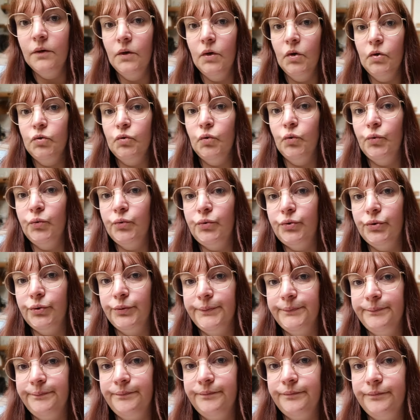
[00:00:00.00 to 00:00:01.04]
Donc
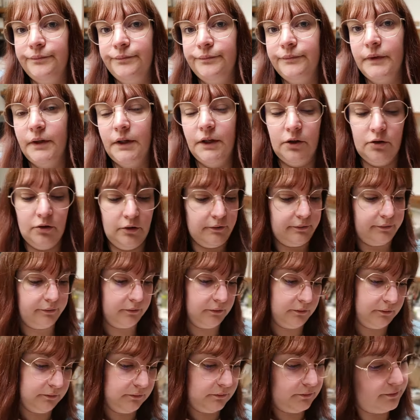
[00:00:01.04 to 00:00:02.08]
les gaufres,
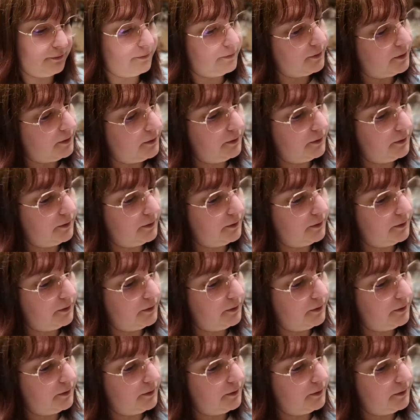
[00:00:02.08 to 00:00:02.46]
ça